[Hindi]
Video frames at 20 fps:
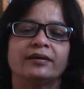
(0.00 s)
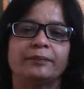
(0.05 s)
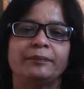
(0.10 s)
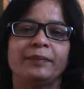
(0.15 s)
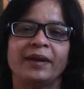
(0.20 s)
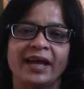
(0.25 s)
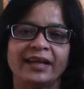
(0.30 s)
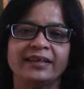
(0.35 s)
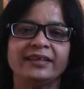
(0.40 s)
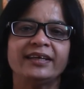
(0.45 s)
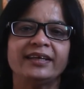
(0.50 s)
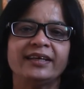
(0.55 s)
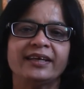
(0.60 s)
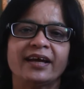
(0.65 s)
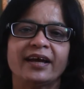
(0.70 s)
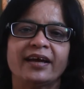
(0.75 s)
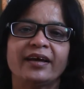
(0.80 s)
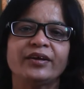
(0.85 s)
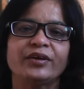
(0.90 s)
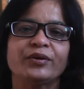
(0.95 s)
प्लान
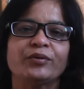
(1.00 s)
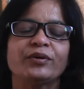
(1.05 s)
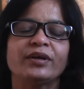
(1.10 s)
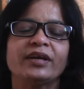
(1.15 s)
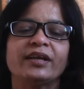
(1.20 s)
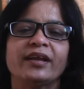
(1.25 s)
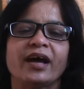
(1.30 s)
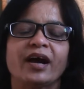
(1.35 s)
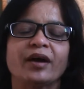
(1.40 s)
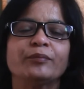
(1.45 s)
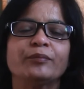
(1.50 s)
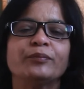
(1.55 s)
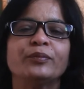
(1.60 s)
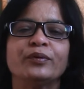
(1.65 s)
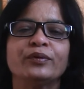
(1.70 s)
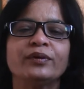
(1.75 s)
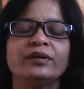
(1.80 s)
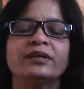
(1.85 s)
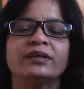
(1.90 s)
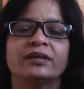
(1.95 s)
किया है क्योंकि
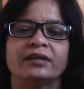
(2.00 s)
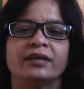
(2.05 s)
नागपुर